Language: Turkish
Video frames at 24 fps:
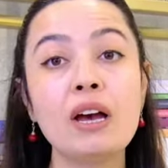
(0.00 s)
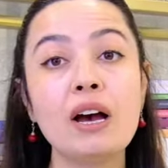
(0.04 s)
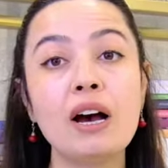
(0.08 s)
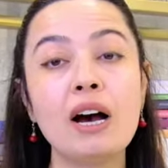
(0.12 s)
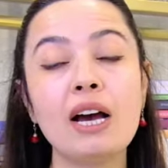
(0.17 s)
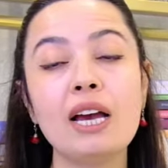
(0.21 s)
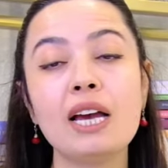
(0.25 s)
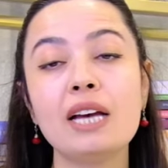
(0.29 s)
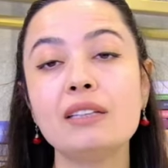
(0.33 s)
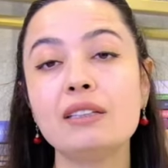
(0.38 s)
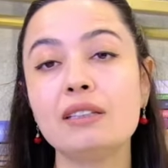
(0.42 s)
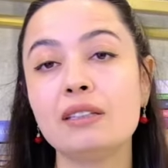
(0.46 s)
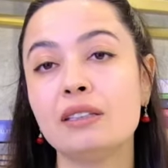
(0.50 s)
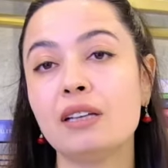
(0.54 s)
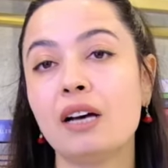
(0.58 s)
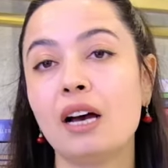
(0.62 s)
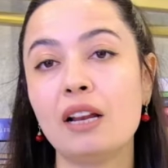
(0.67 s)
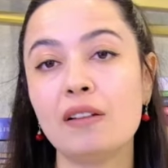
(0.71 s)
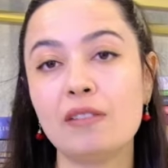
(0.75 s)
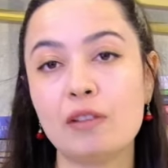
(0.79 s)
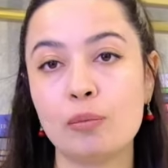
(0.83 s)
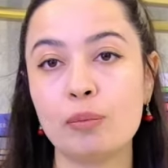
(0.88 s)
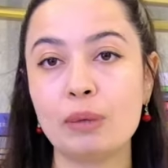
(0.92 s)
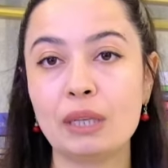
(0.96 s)
Hayat
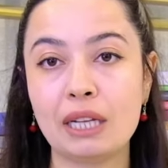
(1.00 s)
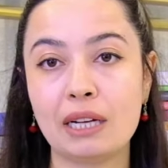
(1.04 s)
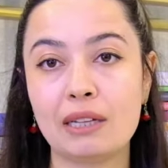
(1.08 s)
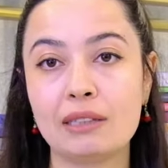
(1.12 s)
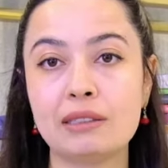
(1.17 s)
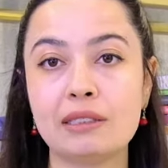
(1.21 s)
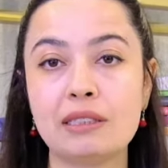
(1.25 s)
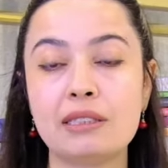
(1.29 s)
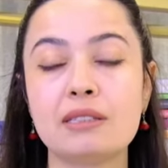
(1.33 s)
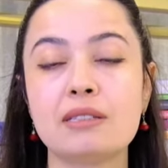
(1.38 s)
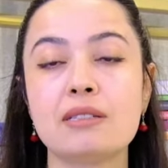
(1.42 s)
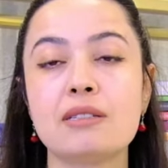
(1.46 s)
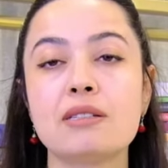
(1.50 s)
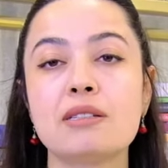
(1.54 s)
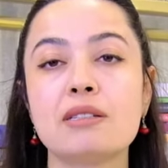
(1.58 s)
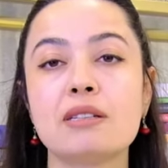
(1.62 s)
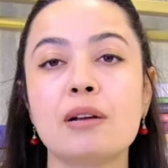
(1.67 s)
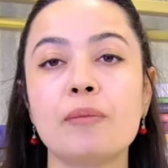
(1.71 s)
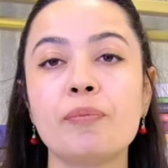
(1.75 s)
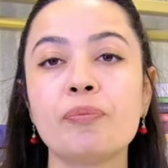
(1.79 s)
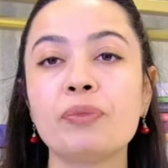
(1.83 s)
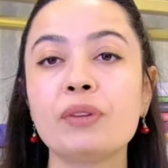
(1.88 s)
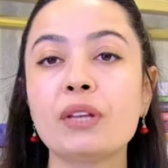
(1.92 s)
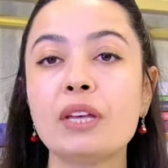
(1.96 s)
ideal ve
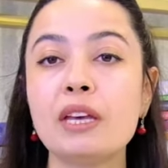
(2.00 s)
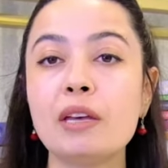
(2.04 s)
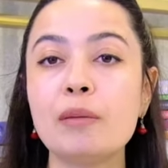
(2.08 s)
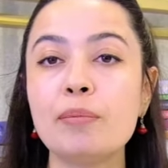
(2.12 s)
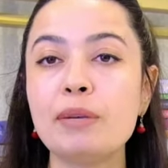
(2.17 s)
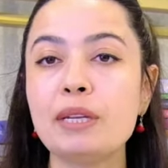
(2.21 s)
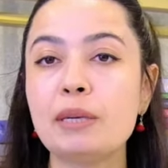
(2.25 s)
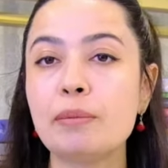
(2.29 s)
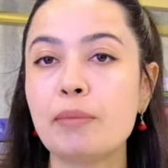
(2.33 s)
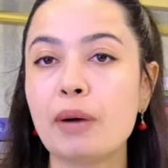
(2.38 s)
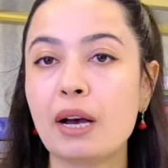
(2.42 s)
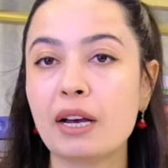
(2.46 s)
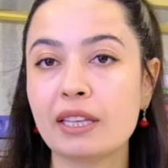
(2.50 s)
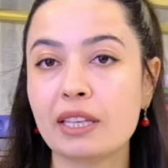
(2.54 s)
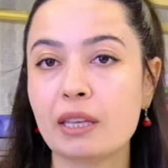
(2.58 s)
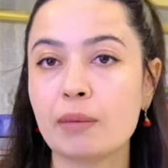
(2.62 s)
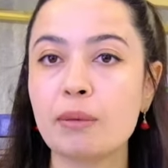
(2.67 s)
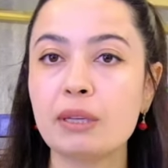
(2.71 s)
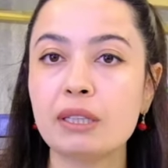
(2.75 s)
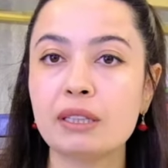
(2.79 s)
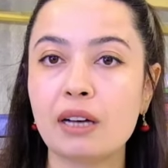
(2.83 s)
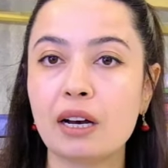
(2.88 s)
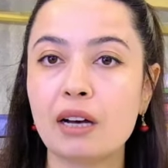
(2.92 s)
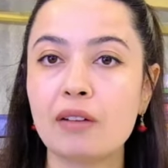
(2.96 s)
planlarınızda bir
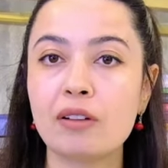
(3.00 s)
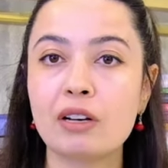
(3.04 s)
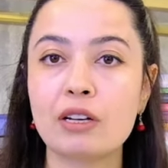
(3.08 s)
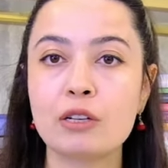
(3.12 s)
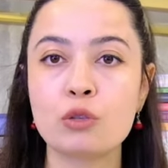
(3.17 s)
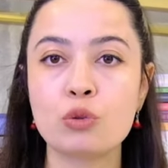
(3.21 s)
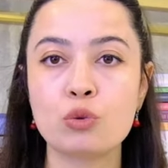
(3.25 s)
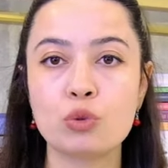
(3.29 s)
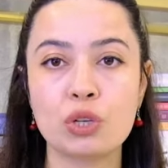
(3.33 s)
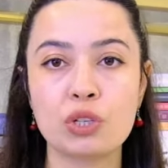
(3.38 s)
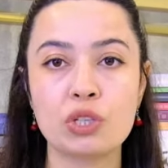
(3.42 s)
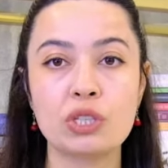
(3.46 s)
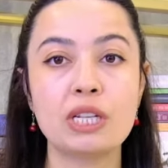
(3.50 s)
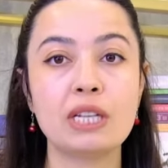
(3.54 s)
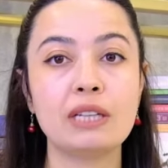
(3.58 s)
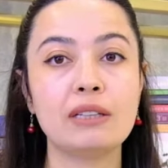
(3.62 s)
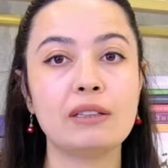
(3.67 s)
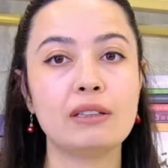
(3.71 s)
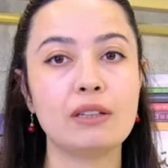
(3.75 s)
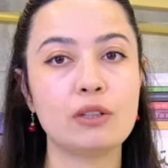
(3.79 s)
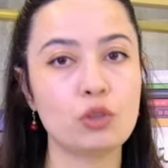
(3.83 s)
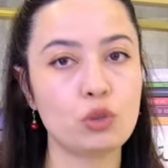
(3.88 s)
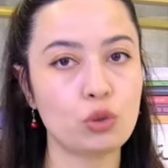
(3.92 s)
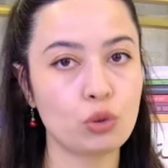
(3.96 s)
mahkeme dava süreci
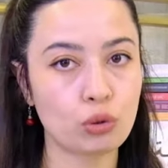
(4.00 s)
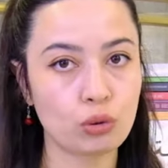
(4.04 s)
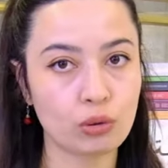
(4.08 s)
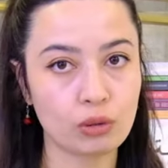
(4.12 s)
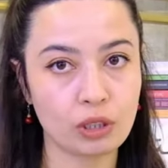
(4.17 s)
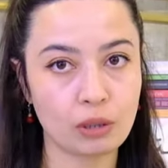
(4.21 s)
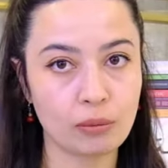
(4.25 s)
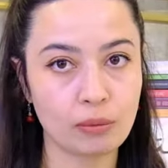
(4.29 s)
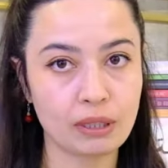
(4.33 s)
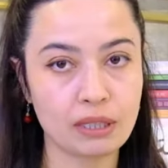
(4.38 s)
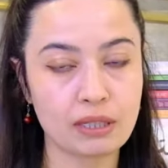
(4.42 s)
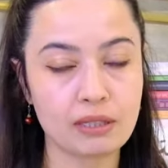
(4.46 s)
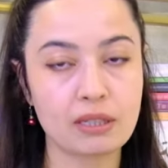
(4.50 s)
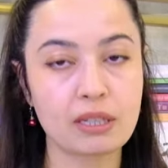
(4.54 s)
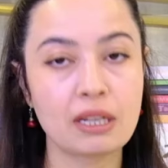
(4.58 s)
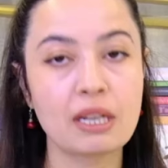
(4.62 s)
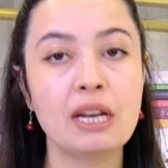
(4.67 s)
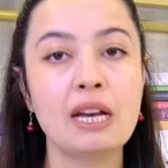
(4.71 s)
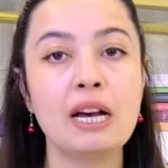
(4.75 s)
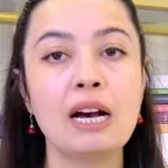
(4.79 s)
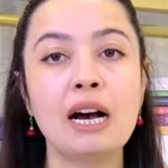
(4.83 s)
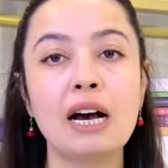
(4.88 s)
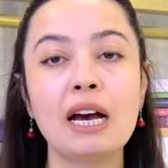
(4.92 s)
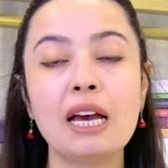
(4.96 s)
netleşiyor olabilir.
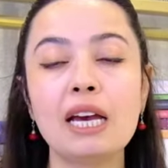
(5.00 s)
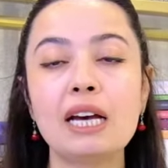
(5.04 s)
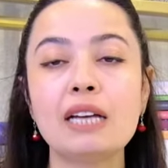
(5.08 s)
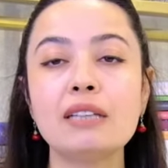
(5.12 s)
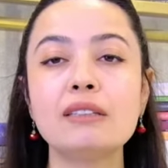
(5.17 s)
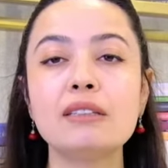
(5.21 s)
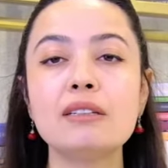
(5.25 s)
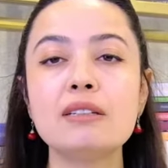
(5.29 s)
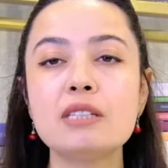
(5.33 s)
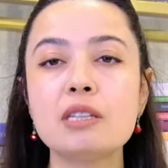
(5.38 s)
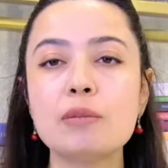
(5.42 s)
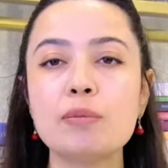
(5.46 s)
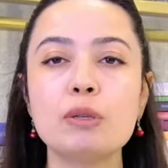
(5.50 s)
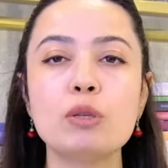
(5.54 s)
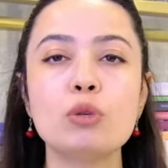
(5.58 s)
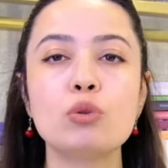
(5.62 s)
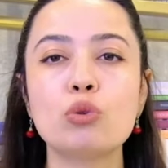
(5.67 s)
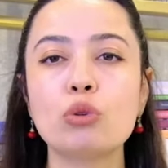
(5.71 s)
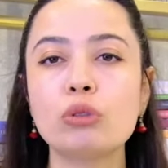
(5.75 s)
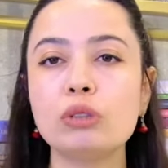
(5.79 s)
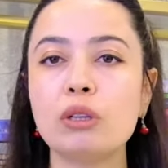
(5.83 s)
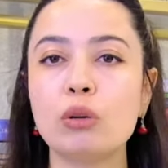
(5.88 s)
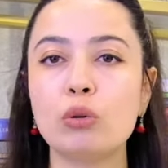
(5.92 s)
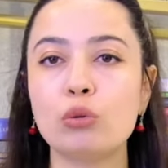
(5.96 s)
Hayatınıza bir
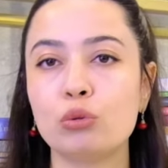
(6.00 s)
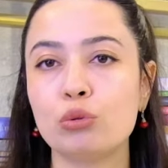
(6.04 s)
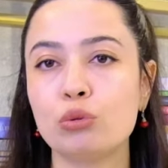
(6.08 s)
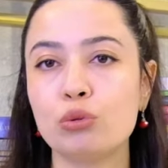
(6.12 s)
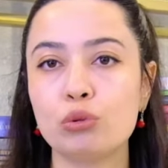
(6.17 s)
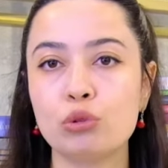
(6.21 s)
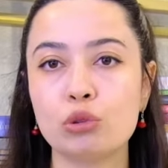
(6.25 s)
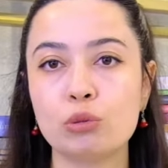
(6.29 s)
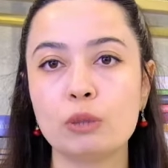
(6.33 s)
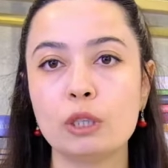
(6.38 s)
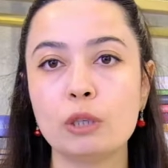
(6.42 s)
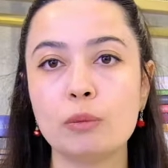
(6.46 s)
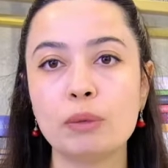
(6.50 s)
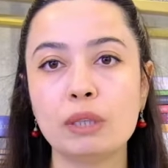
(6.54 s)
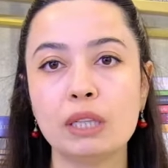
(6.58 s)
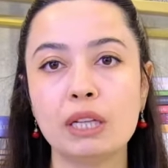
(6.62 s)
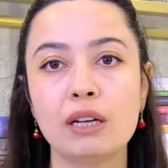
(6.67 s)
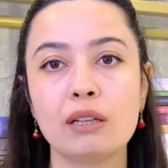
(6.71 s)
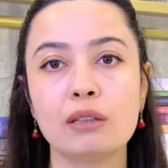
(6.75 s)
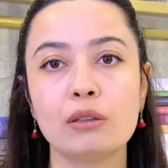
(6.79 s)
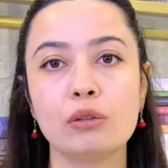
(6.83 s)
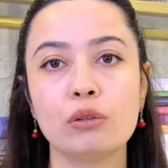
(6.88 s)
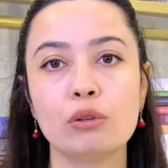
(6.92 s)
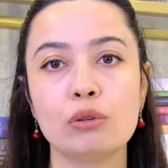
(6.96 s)
rota oluşturmayı
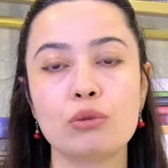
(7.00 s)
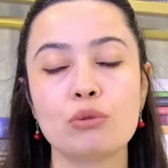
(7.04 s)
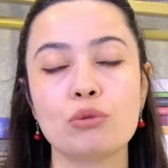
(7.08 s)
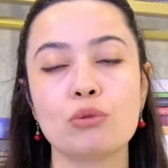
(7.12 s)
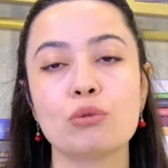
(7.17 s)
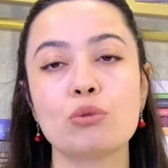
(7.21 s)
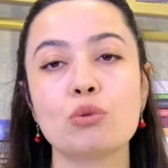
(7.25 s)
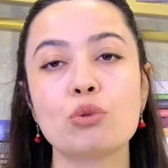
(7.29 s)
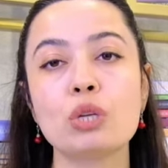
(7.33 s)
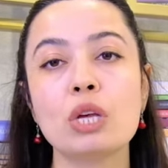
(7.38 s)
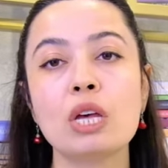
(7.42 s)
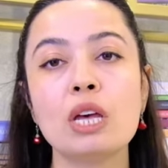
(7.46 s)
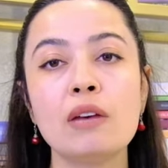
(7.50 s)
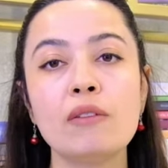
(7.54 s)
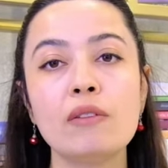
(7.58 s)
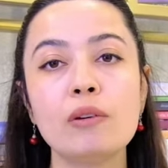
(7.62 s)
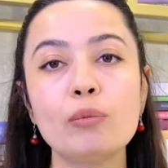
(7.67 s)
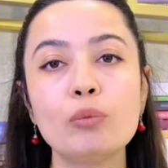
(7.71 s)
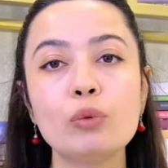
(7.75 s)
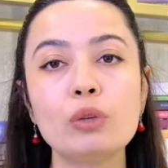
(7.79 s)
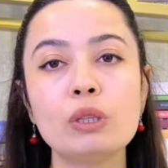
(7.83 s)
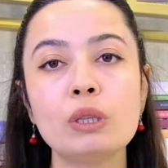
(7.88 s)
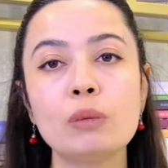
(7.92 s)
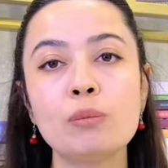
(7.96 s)
planlıyorsunuz.
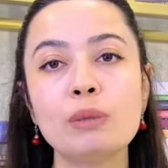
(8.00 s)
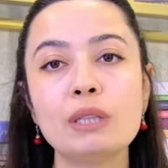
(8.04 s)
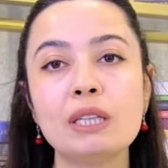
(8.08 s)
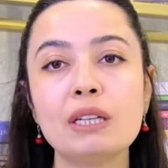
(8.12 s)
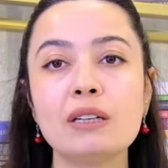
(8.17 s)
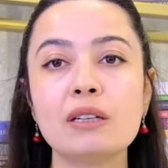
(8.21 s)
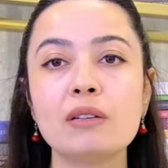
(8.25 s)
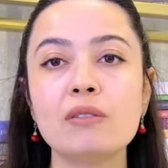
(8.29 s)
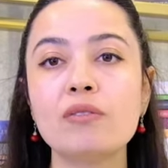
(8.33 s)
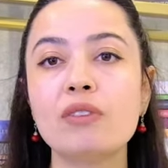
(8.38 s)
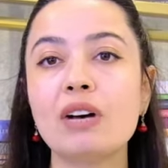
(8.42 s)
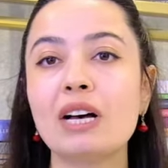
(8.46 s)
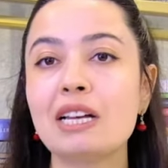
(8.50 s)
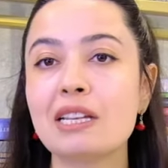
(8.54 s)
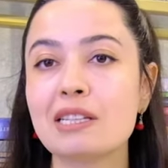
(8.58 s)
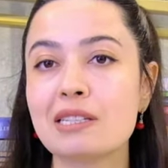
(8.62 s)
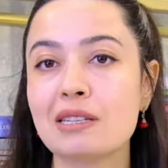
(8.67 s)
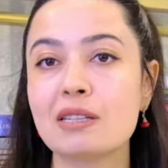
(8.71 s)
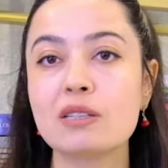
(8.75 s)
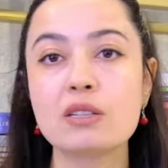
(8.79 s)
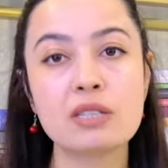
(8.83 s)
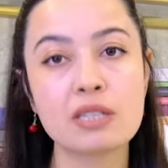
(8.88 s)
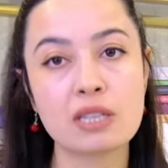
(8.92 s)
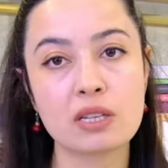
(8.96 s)
Ve burada bir takım
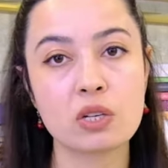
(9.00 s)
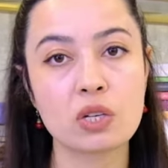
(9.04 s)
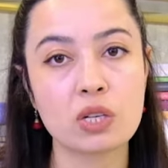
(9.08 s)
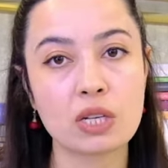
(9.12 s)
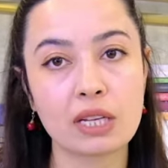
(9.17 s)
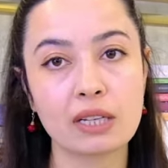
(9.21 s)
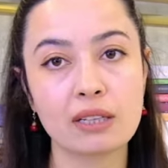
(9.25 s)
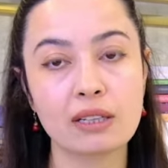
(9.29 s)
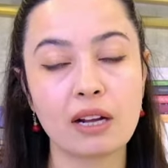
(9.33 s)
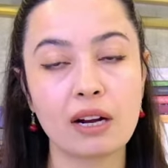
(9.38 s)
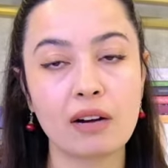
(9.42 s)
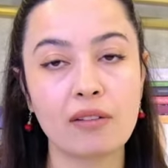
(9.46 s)
fazlaca seçenekler